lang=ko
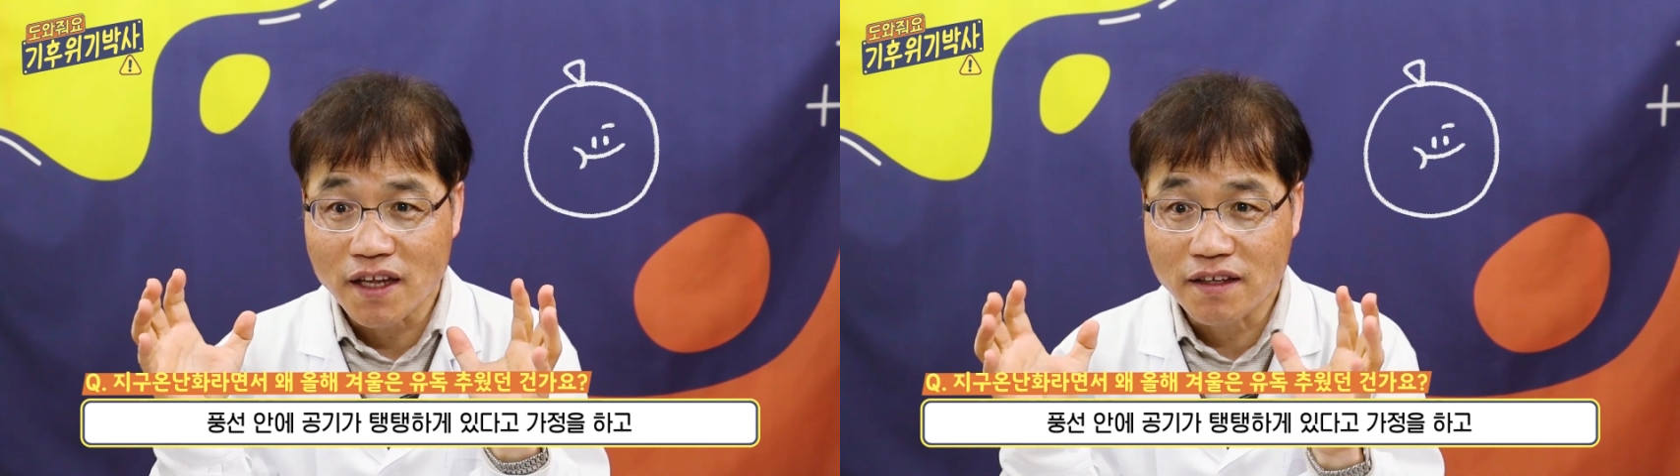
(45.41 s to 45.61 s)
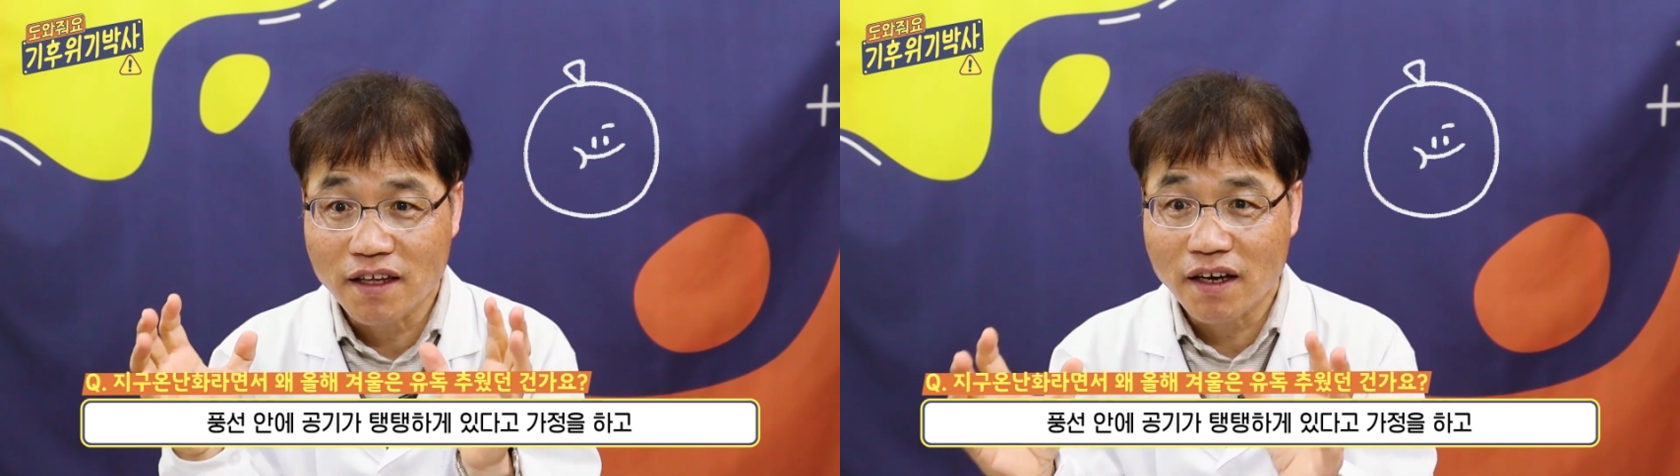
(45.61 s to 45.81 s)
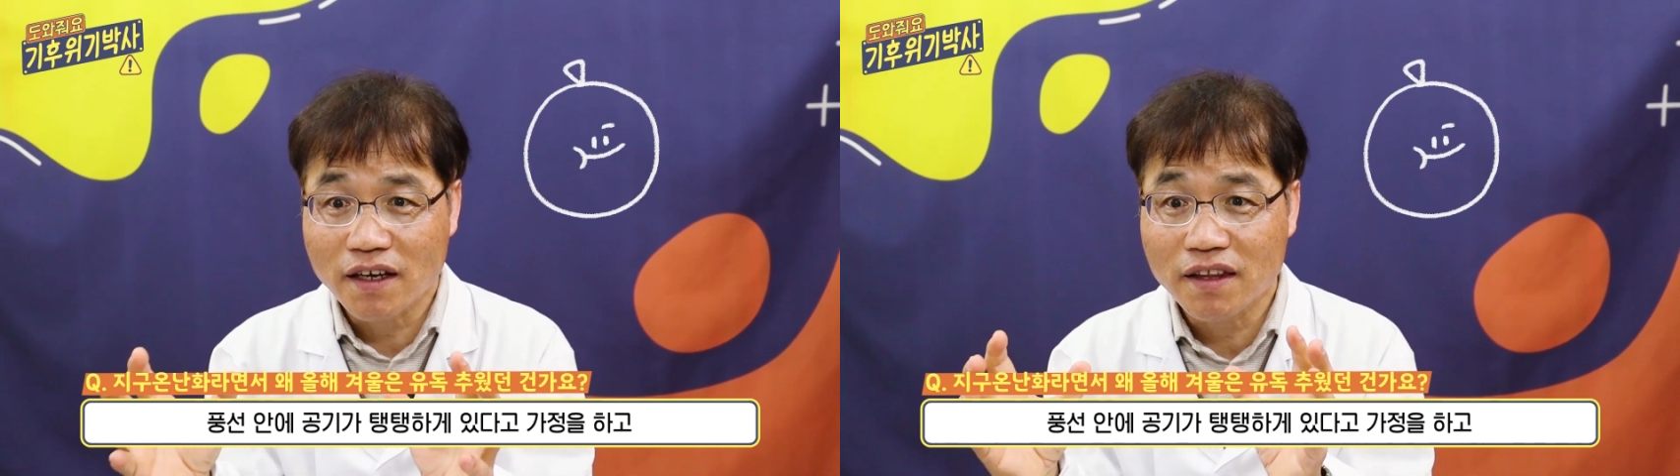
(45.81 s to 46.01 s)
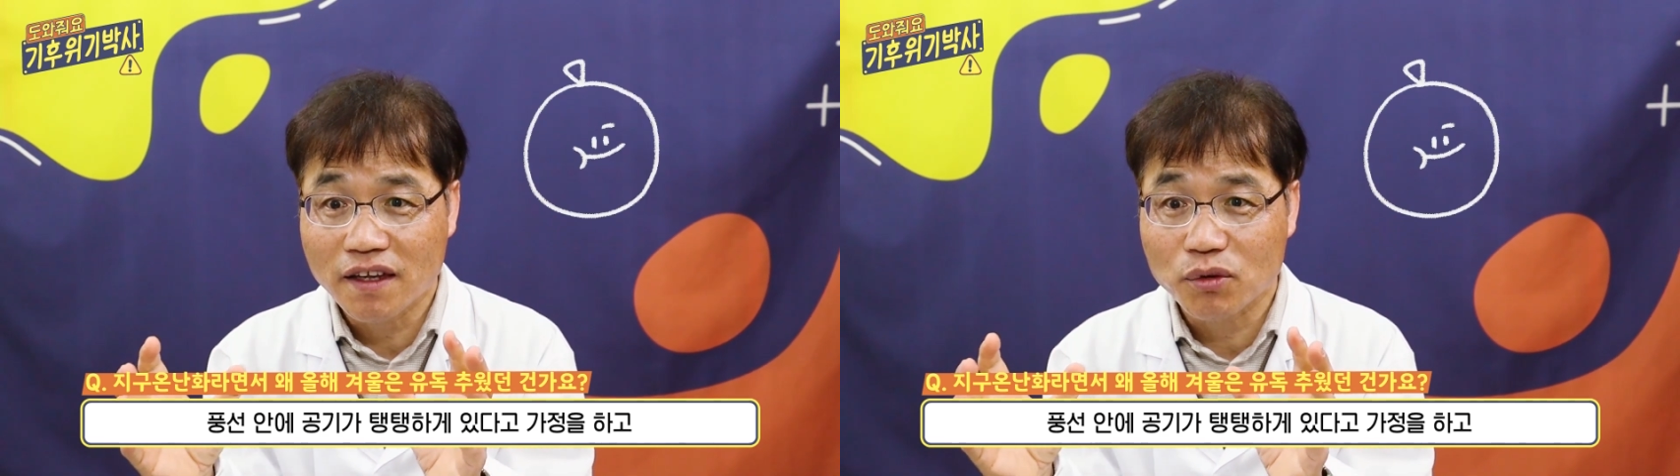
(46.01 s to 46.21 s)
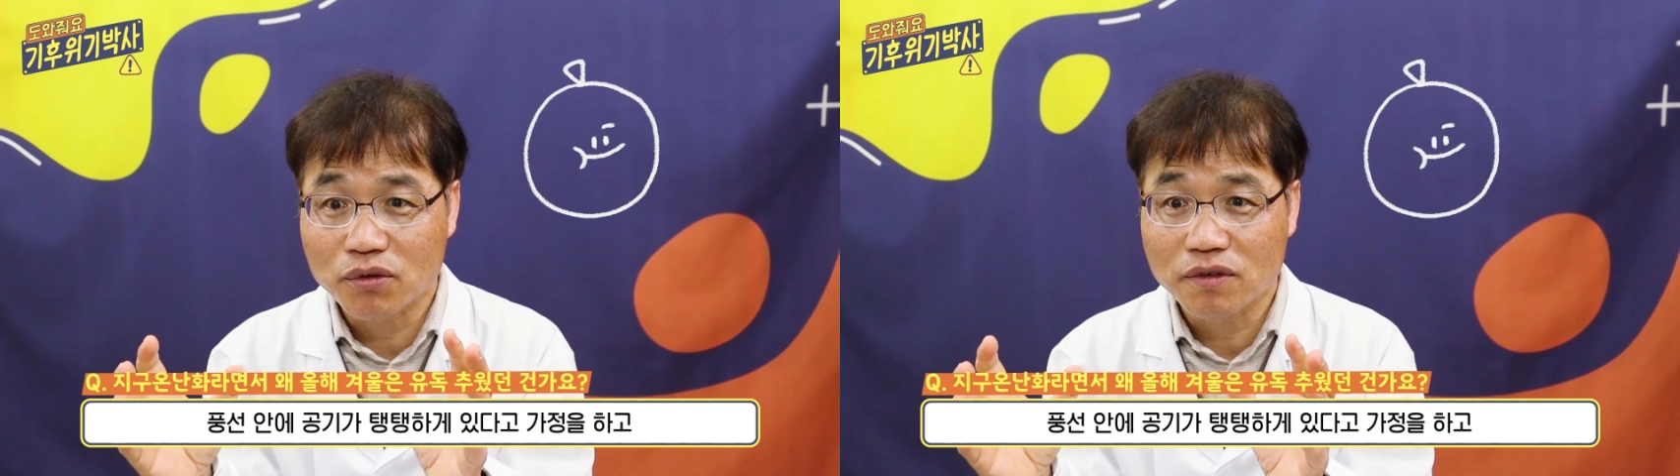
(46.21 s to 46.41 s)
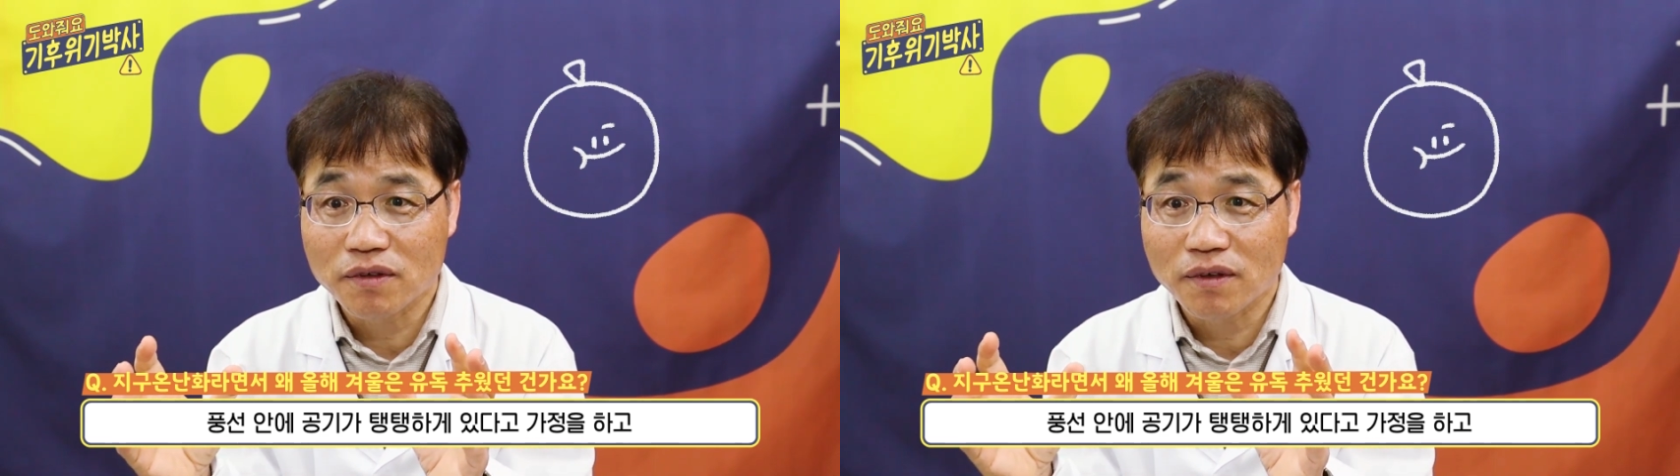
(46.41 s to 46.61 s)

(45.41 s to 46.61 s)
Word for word: 탱탱하게 있다고